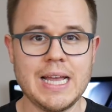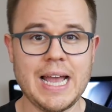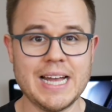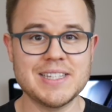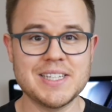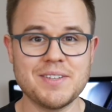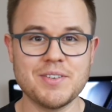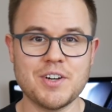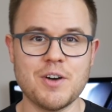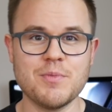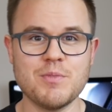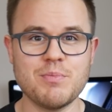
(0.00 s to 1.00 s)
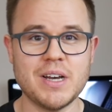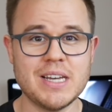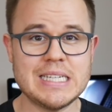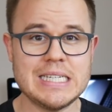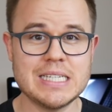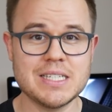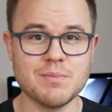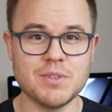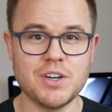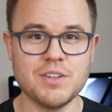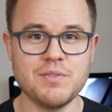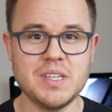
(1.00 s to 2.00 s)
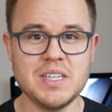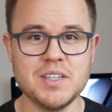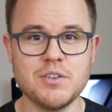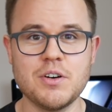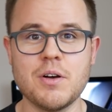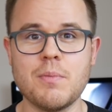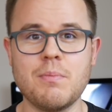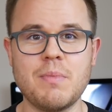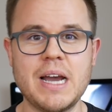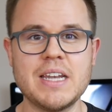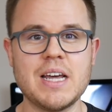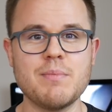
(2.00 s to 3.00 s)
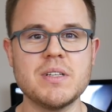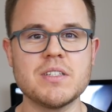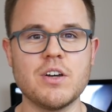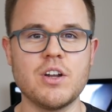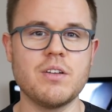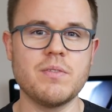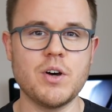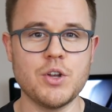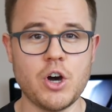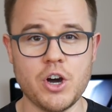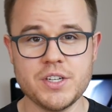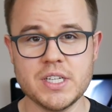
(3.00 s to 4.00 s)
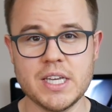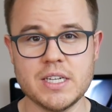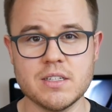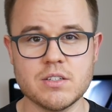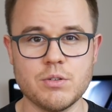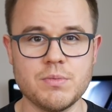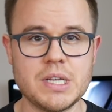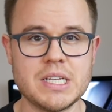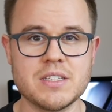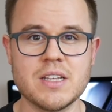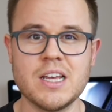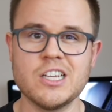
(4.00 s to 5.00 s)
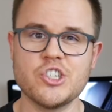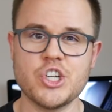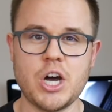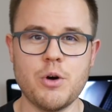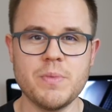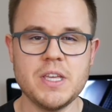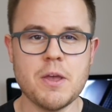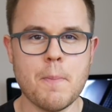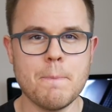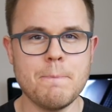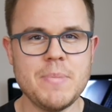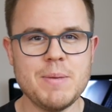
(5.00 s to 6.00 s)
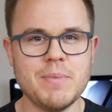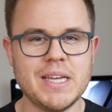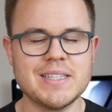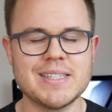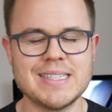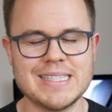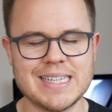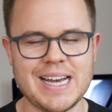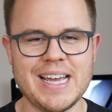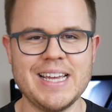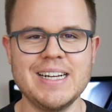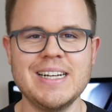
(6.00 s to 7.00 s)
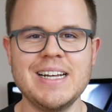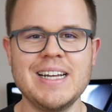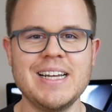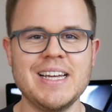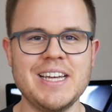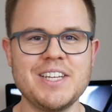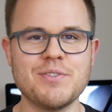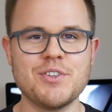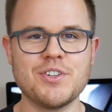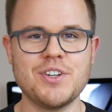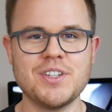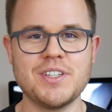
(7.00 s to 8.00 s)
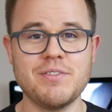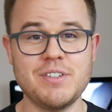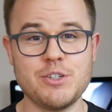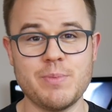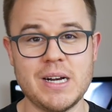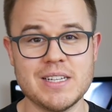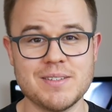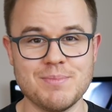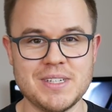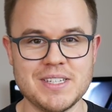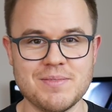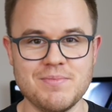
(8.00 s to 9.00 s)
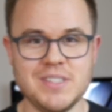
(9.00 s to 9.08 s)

Herzlich willkommen bei diesem neuen Video. Mein Name ist Oliver und heute geht es um das Xiaomi Mi Mix 3. Ich wünsche euch viel Spaß mit diesem